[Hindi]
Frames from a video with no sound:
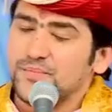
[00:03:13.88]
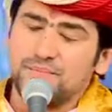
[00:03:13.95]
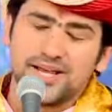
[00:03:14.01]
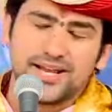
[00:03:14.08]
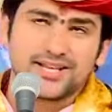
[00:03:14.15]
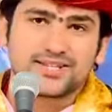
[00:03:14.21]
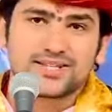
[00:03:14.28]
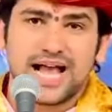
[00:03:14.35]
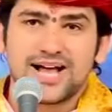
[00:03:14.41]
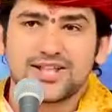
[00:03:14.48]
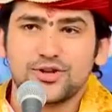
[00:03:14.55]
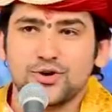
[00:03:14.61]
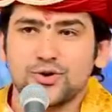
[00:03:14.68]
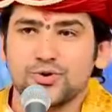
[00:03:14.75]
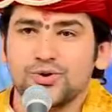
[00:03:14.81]
मेरे
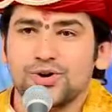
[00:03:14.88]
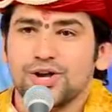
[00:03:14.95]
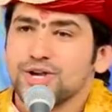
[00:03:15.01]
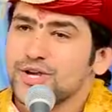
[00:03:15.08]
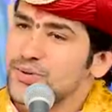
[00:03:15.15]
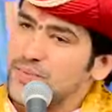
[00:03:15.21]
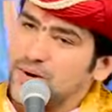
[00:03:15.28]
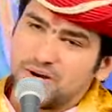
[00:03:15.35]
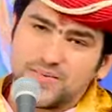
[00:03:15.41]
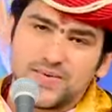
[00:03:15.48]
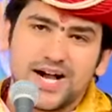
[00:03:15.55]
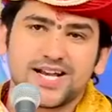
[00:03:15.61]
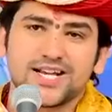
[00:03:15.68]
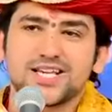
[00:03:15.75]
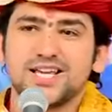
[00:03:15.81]
साधु कि
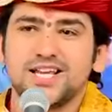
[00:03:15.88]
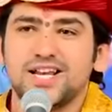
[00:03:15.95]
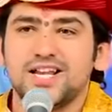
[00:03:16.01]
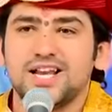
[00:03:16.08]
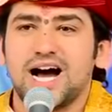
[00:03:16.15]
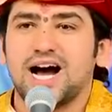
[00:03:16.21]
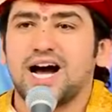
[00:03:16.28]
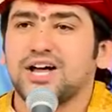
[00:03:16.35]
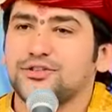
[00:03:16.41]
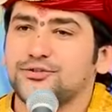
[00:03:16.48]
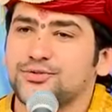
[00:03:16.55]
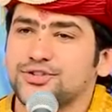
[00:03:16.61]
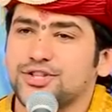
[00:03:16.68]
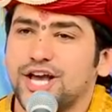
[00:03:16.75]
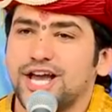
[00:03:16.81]
भगवान की लीला
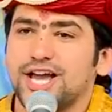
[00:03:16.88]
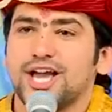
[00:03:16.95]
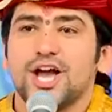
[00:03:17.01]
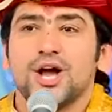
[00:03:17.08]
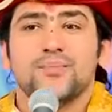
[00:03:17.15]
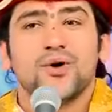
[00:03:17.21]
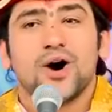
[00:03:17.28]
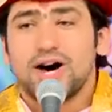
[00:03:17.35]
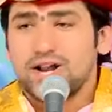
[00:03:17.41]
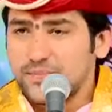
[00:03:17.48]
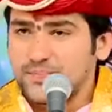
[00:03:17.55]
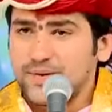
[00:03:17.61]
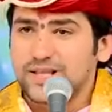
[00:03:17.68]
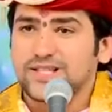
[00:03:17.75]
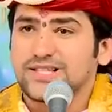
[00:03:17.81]
अद्भुत है वो हर
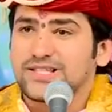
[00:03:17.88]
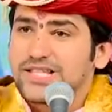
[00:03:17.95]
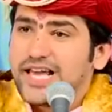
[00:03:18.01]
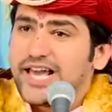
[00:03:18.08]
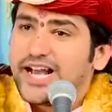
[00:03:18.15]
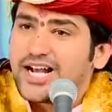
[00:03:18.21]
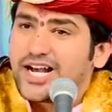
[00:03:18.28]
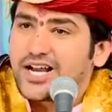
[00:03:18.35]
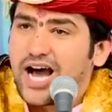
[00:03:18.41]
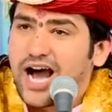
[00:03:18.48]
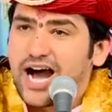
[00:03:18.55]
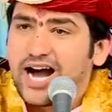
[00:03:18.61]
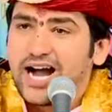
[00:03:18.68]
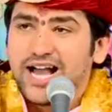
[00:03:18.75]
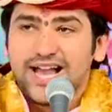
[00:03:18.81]
पल देख
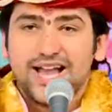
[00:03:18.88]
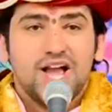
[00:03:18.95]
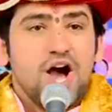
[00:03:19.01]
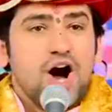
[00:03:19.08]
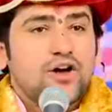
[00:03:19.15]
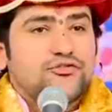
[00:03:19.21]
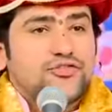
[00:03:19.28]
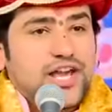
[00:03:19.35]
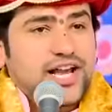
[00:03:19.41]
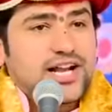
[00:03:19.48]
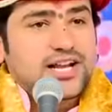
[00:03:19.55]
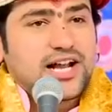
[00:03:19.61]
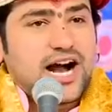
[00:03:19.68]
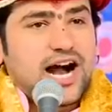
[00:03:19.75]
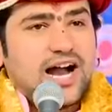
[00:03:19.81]
रहा है और देख
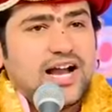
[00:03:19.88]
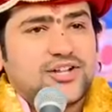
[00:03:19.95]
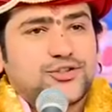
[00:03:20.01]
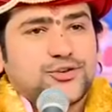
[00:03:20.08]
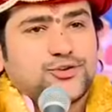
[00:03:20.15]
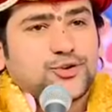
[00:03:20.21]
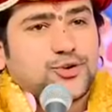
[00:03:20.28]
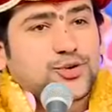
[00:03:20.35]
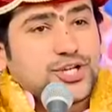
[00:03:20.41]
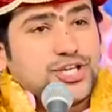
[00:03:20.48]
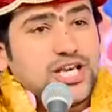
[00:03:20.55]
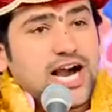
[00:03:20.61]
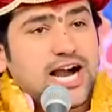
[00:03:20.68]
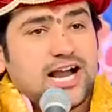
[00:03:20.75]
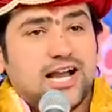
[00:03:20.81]
रहा है तो जो
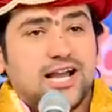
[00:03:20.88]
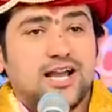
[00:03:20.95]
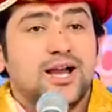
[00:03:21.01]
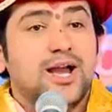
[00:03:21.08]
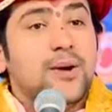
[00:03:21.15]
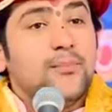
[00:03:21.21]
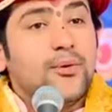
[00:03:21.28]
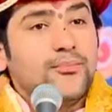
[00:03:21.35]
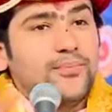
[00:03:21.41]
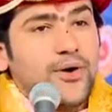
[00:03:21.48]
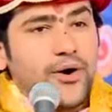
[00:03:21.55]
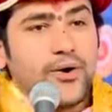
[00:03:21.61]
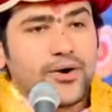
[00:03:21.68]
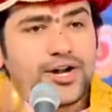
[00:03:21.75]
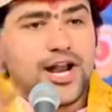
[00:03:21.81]
किया है वो
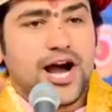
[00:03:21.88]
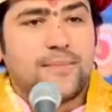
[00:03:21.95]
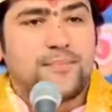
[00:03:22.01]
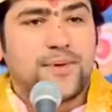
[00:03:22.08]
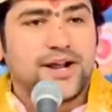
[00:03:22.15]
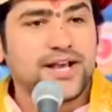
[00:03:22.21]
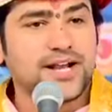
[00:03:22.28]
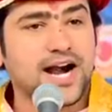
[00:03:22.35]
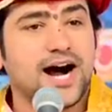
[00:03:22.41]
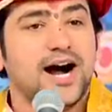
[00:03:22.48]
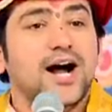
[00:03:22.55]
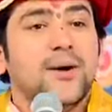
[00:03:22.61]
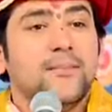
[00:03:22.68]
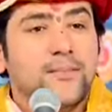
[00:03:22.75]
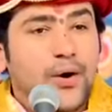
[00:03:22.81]
भोगना पड़ेगा
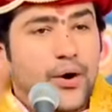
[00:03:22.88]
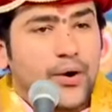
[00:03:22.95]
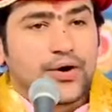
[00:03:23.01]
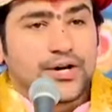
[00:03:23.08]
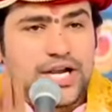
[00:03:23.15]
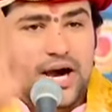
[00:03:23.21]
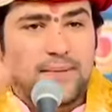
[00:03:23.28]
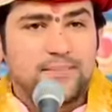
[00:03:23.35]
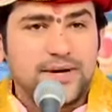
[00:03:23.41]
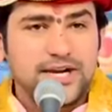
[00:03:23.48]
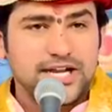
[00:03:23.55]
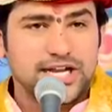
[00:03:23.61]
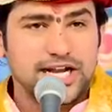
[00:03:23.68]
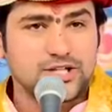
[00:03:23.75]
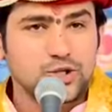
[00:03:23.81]
भोगना
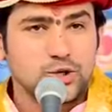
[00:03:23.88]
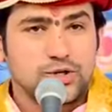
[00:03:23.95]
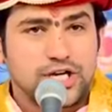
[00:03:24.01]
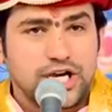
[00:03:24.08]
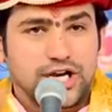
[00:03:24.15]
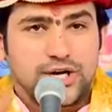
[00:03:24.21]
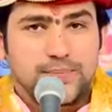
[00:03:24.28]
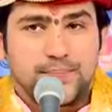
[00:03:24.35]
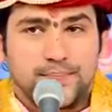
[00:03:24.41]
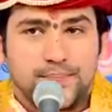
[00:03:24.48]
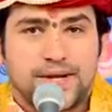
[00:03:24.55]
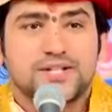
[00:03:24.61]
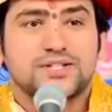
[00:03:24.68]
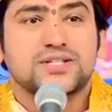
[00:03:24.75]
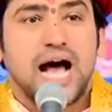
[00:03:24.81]
पड़ेगा तो कर्म
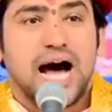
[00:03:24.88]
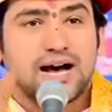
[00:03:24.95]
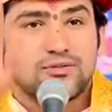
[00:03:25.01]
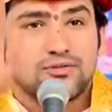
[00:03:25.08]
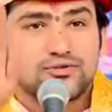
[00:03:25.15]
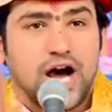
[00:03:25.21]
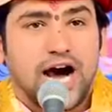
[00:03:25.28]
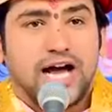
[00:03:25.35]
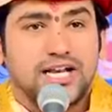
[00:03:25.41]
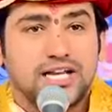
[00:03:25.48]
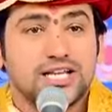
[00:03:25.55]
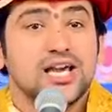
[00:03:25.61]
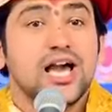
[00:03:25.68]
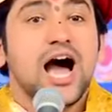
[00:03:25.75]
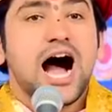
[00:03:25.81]
पर
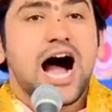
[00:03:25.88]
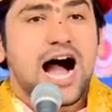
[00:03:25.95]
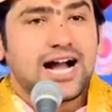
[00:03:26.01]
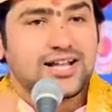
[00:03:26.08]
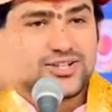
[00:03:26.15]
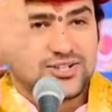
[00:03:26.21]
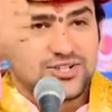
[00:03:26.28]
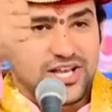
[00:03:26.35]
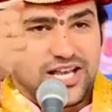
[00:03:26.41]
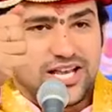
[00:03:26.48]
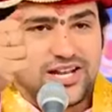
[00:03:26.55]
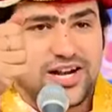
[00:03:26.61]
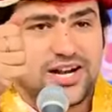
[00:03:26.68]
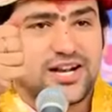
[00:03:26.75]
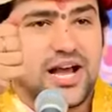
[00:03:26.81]
सावधानी आज से ही
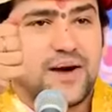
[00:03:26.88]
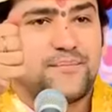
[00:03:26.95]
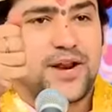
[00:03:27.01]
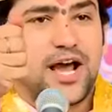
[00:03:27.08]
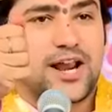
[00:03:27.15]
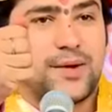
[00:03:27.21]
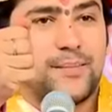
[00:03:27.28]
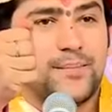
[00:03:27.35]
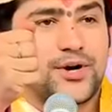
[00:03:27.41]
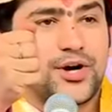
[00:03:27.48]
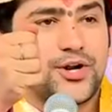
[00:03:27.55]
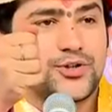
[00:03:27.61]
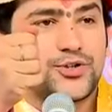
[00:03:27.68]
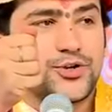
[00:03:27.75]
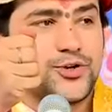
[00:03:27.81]
रखना प्रारंभ
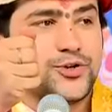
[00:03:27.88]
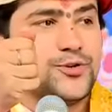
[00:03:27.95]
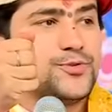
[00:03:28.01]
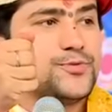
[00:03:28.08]
कर दो